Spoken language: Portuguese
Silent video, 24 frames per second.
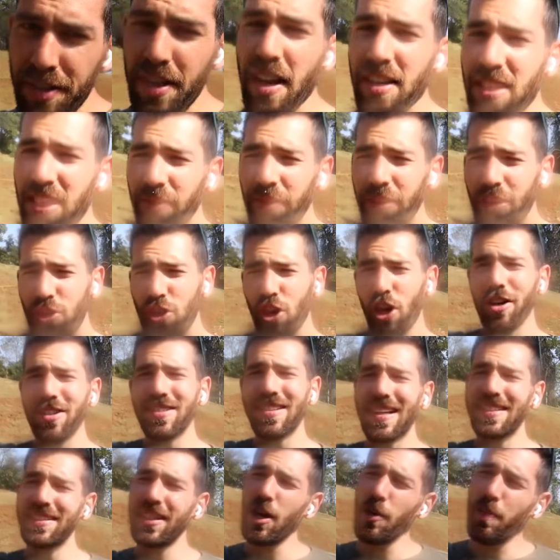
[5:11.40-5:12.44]
E esse vídeo de hoje
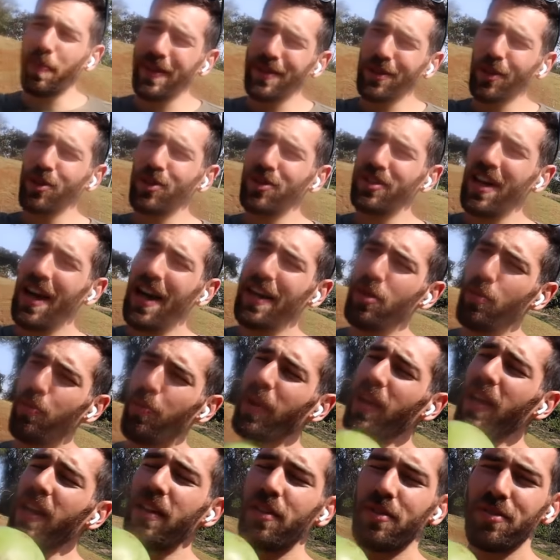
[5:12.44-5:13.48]
está sendo patrocinado
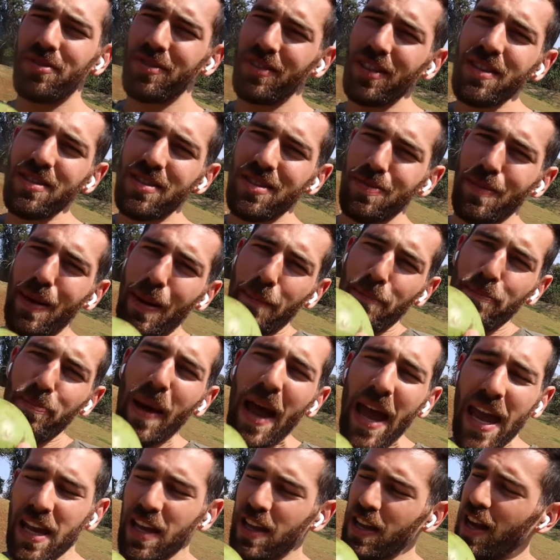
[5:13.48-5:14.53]
pela ilustríssima
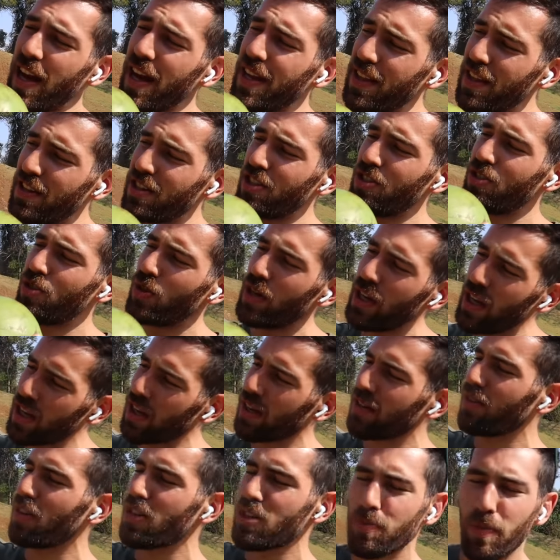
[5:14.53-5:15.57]
Bank Energy Drink,
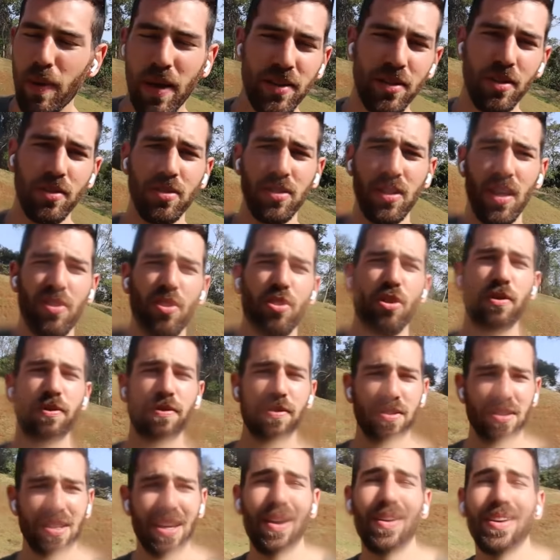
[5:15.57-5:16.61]
nosso patrocinador
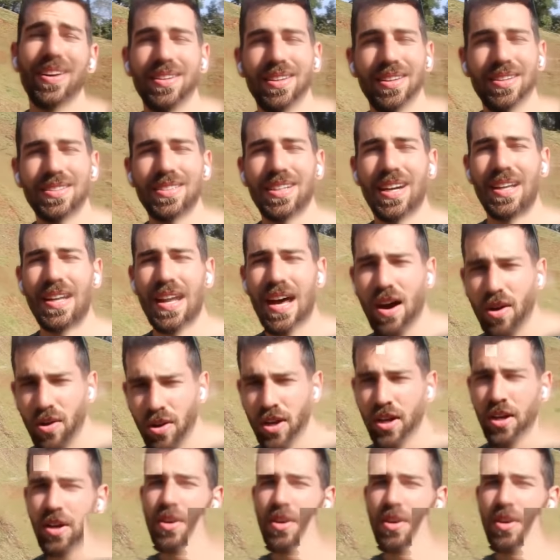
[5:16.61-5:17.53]
oficial aqui desse canal.